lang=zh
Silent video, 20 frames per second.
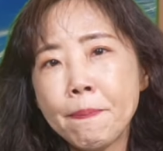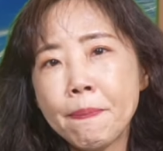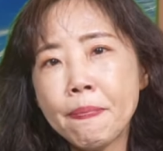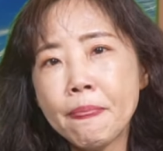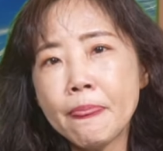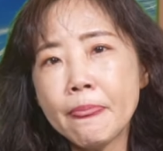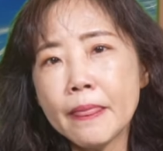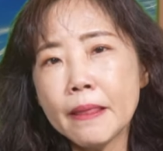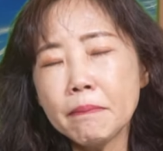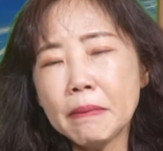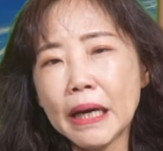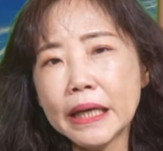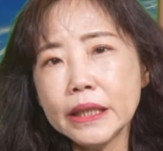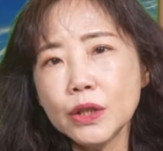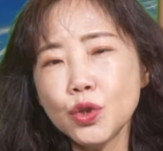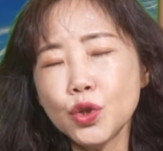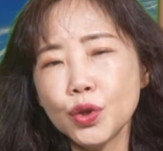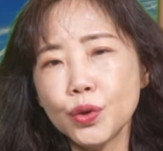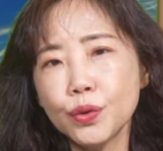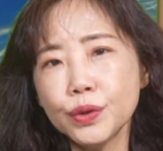嗯，马
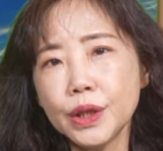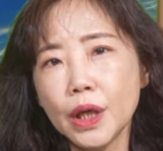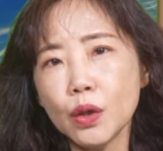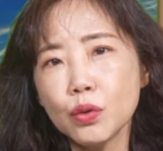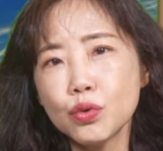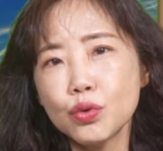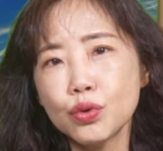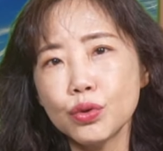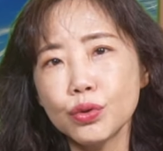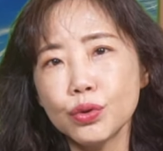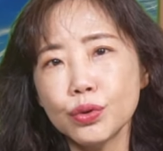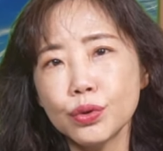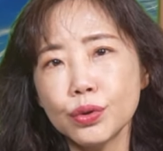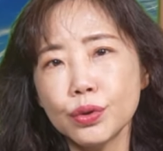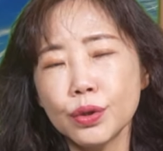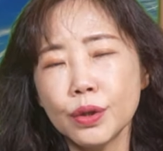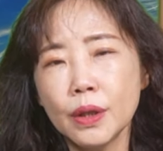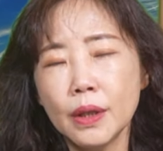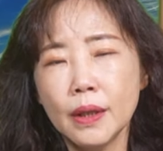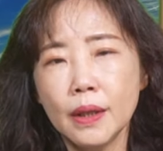英九要
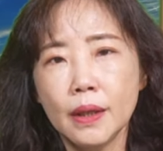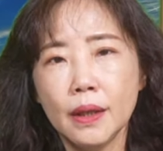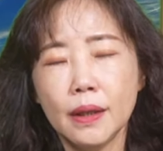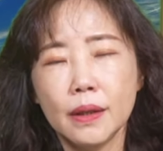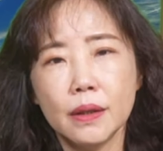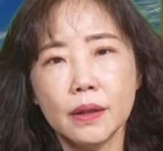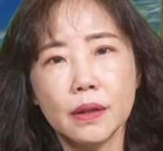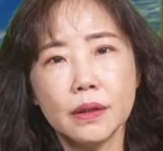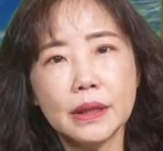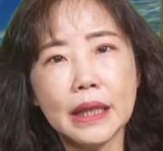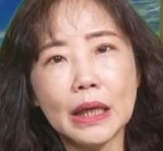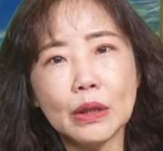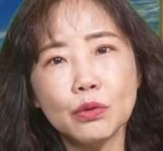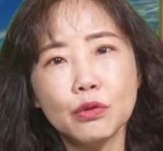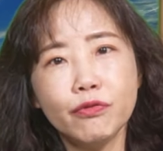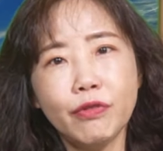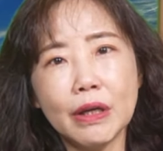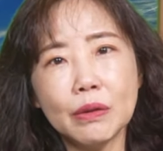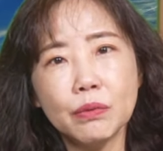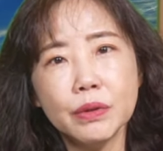去呃大
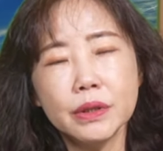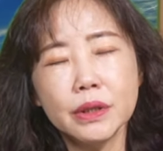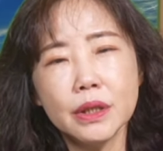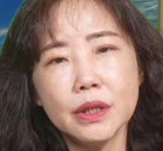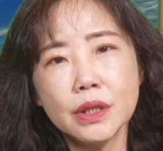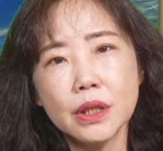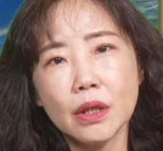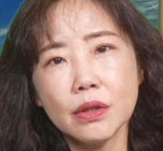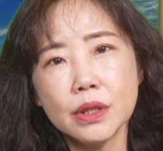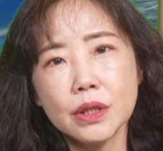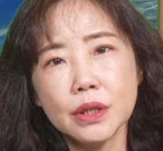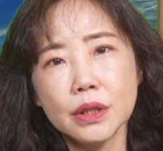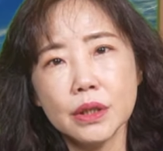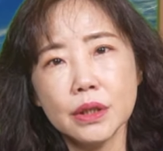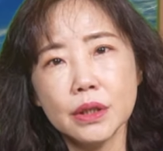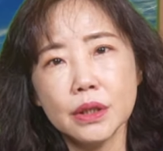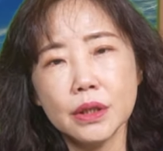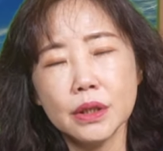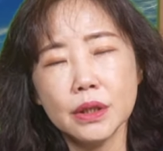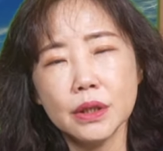陆访问的消
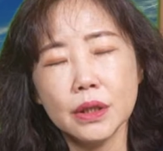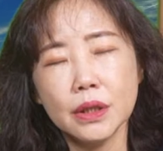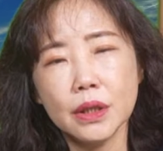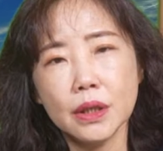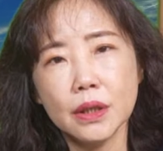息，